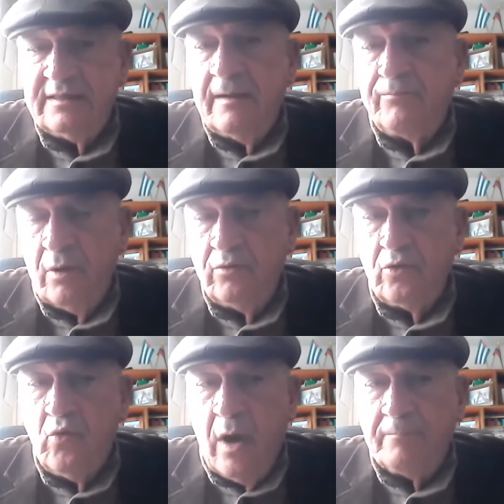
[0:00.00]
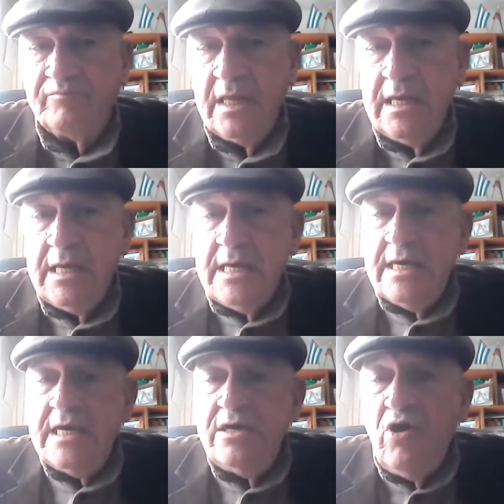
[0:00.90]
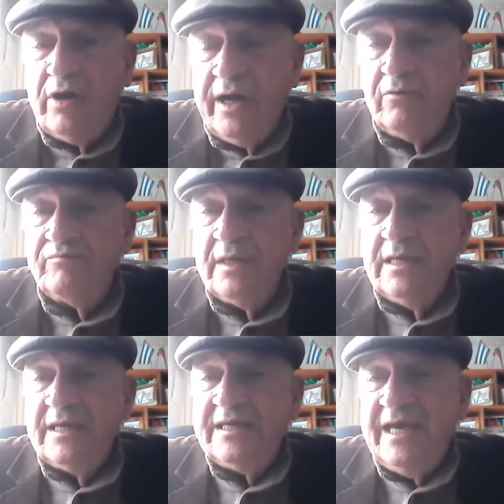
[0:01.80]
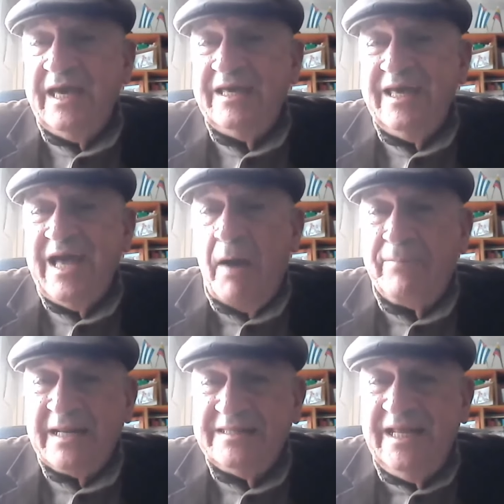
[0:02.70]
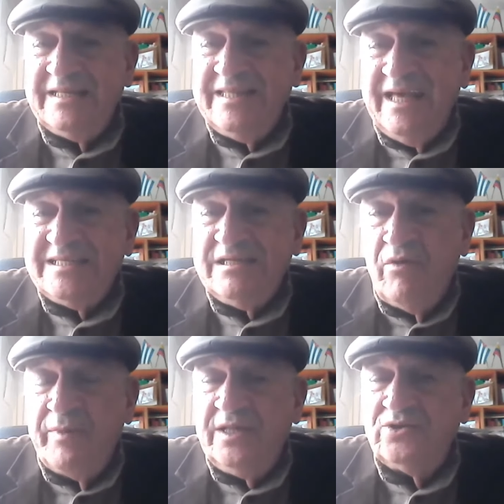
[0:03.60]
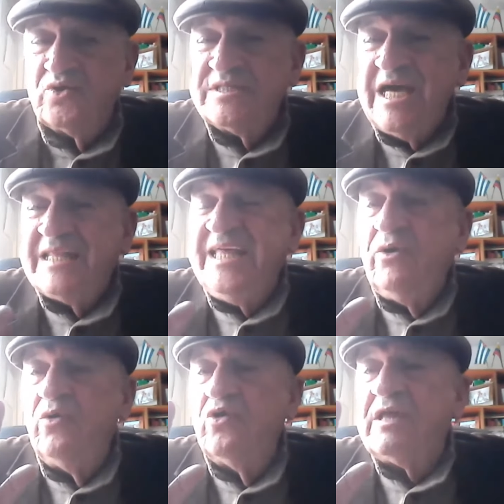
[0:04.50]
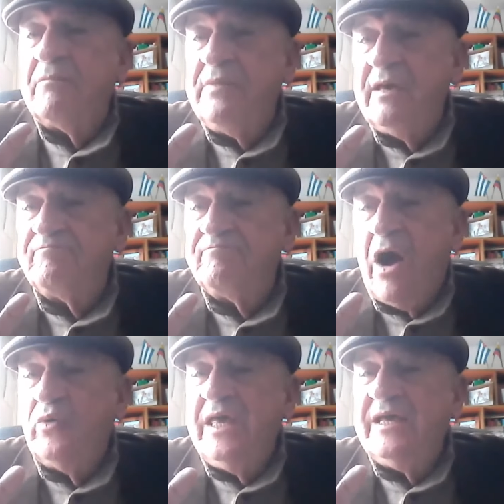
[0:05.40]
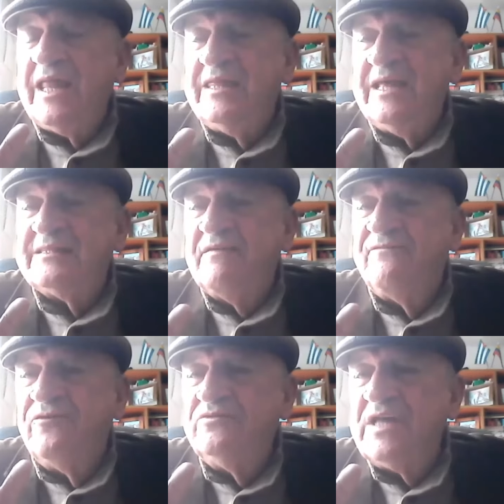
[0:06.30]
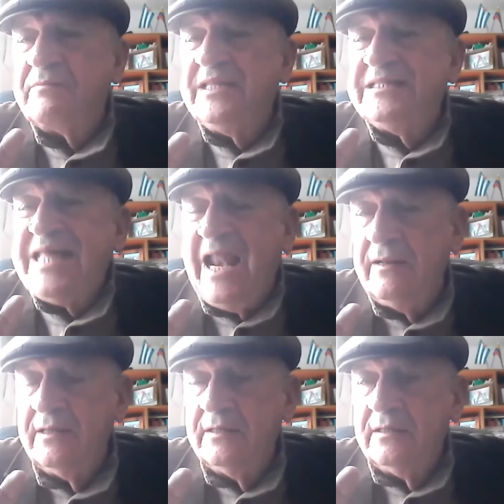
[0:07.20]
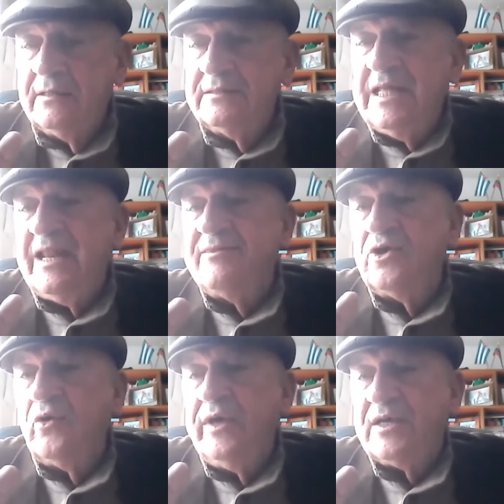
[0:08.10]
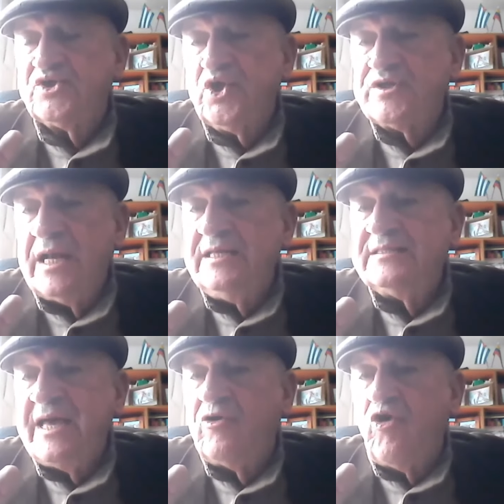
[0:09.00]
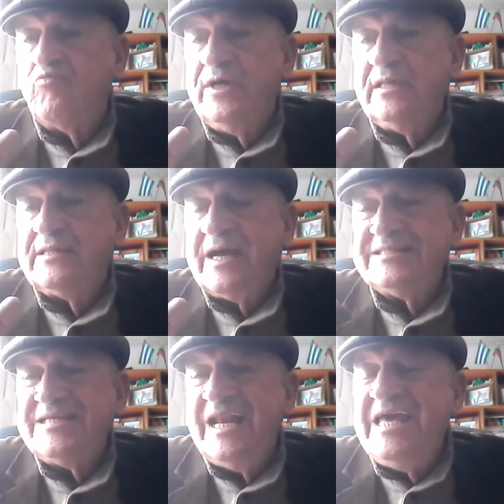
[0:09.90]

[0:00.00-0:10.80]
del pueblo cubano. Y yo creo que a partir de ese momento se articuló también a un ingrediente fundamental de la ideología socialista y comunista, que es el